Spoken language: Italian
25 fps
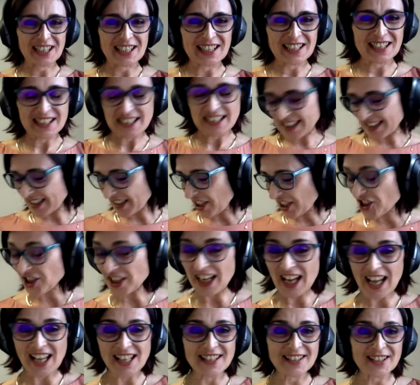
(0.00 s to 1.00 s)
di, di
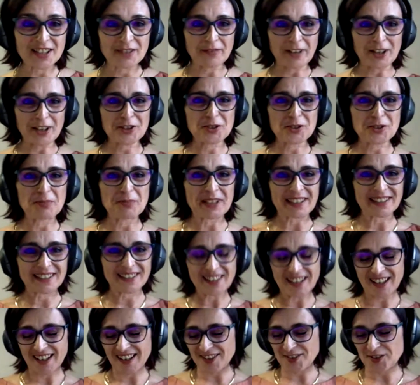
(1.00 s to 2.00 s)
stringere, anzi faccio
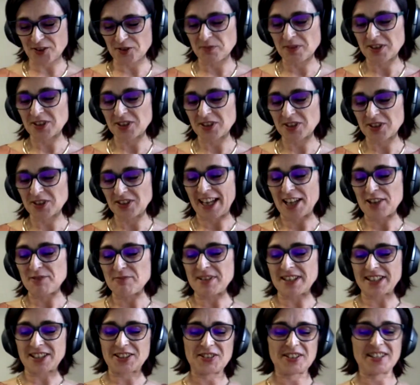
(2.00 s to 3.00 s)
partire subito il
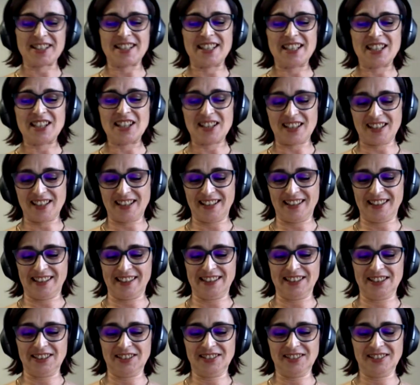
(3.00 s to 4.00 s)
timer così
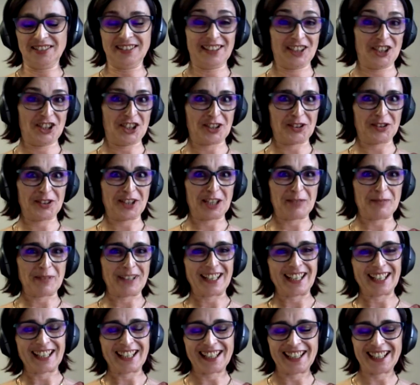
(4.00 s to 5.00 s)
eh, cerco di
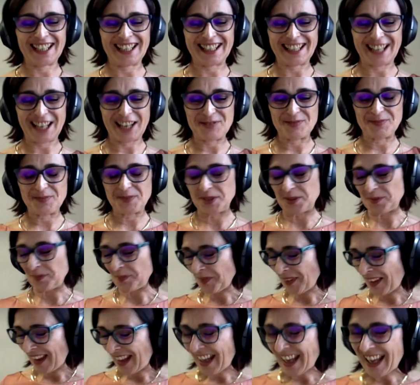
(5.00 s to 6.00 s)
rimanere nei
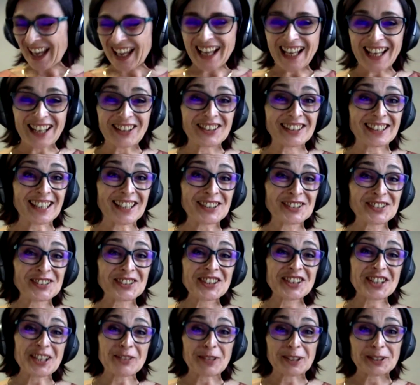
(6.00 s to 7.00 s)
tempi. Allora,
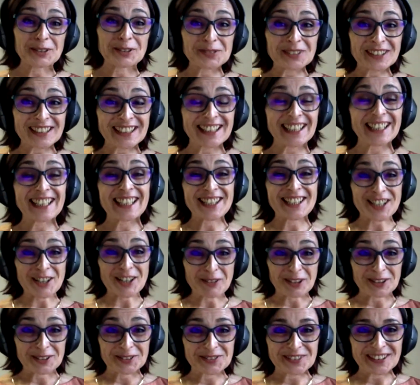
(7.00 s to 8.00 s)
intanto ciao a tutte,
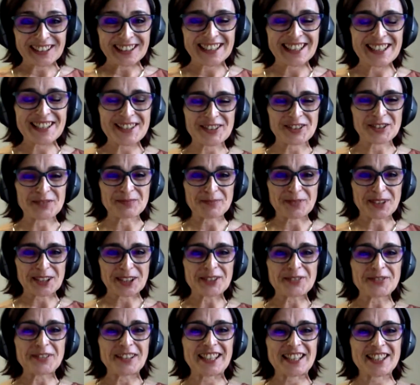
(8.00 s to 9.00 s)
ciao a tutti, sono
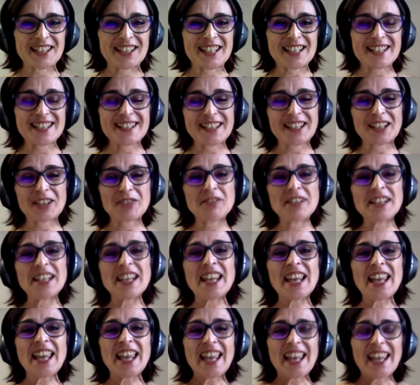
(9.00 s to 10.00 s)
molto felice di essere qui
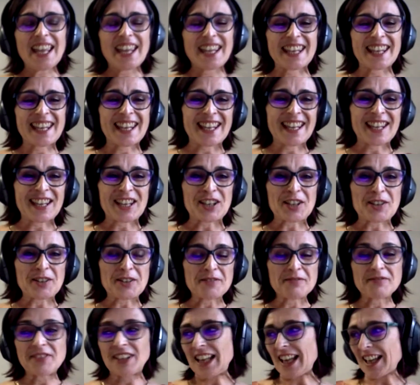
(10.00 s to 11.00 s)

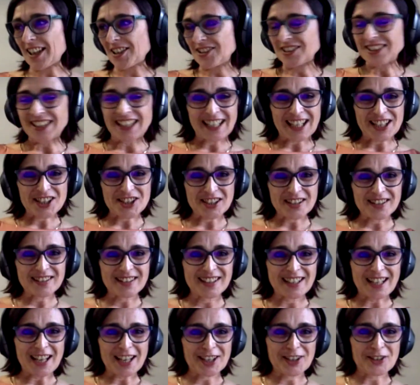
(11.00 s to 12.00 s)
e vi leggo nella
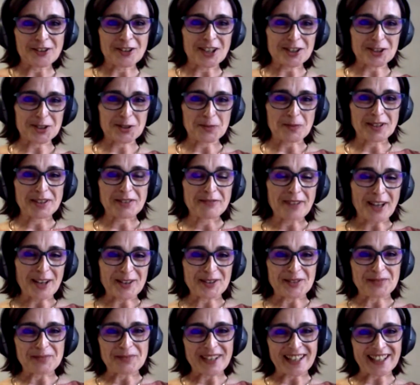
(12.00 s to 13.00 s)
chattina che ora sto qua di
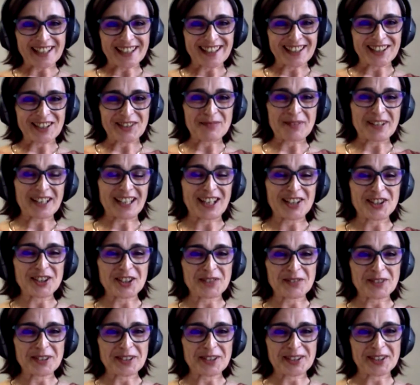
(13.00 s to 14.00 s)
fianco per, per
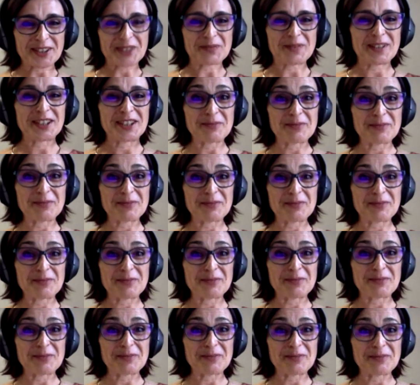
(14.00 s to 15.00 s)
leggere i vostri commenti e
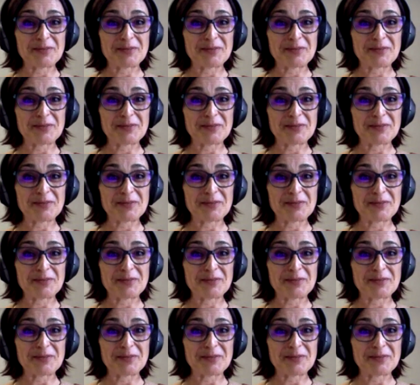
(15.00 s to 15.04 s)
